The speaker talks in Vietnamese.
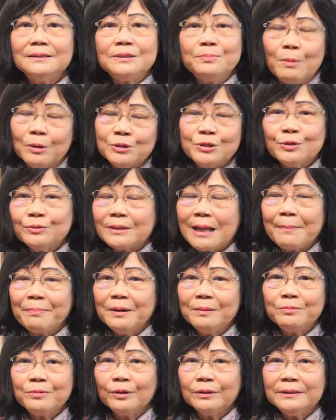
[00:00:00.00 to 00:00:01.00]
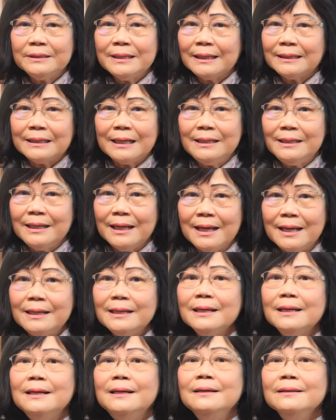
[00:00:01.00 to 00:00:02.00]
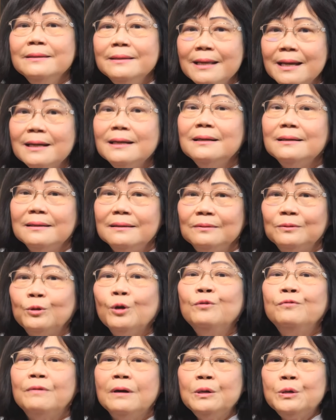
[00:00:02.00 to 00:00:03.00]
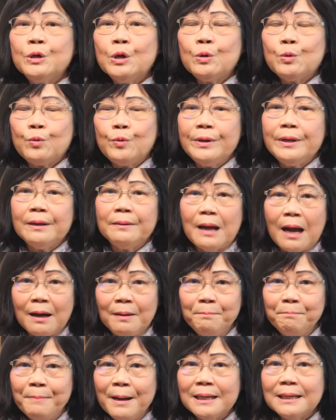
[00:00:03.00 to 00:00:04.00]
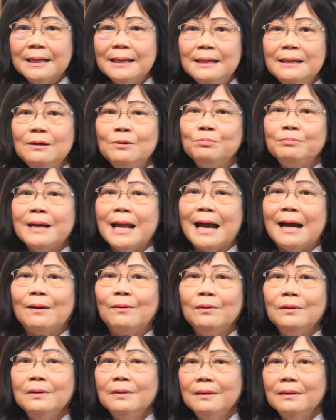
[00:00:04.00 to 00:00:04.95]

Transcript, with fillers: bộ sưu tập không có giá trị gì hết nhưng tôi vẫn có quyền ở bất cứ lúc nào